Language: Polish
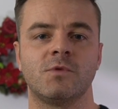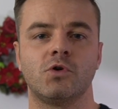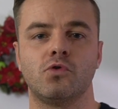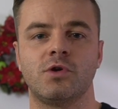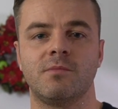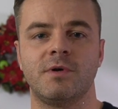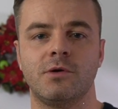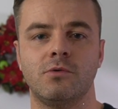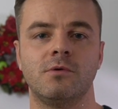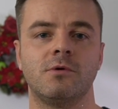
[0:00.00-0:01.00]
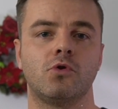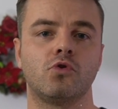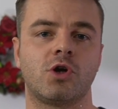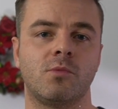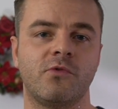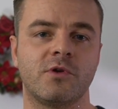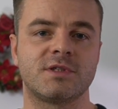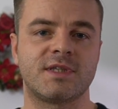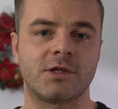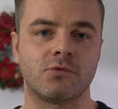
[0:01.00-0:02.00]
który był, krótko
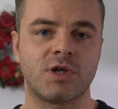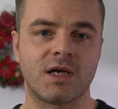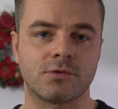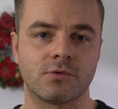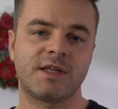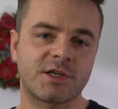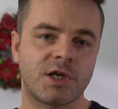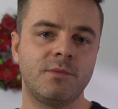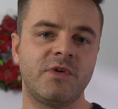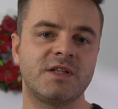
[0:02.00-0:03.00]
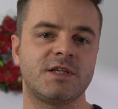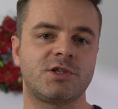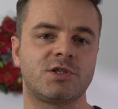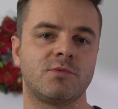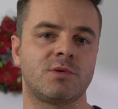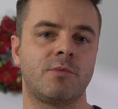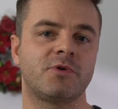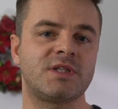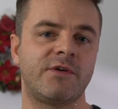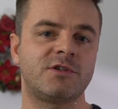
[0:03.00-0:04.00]
mówiąc, stratą czasu. Także im więcej rzeczy możemy
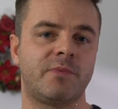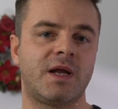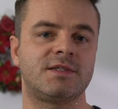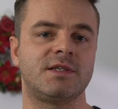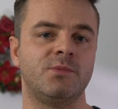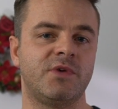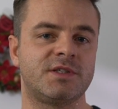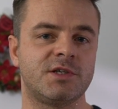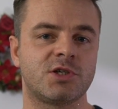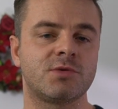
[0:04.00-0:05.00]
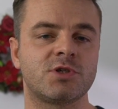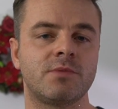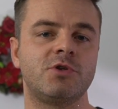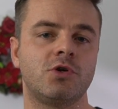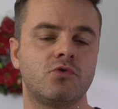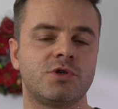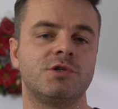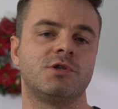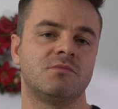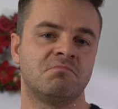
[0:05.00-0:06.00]
poznawać w pracy, im więcej rzeczy możemy się
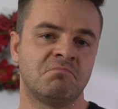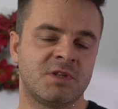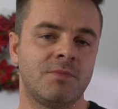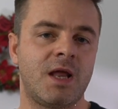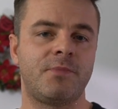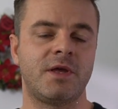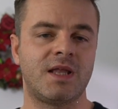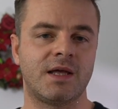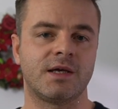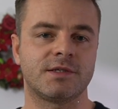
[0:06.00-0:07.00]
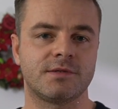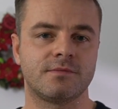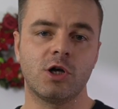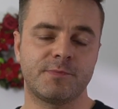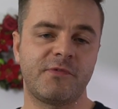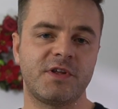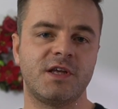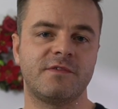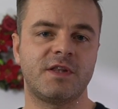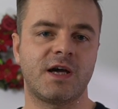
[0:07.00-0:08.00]
uczyć, tym lepiej dla nas.
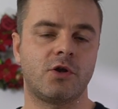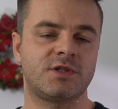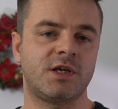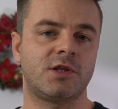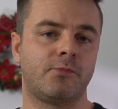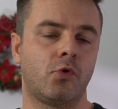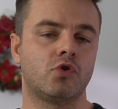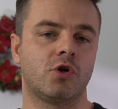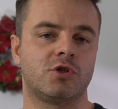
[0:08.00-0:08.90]
Odpowiednie wynagrodzenie to punkt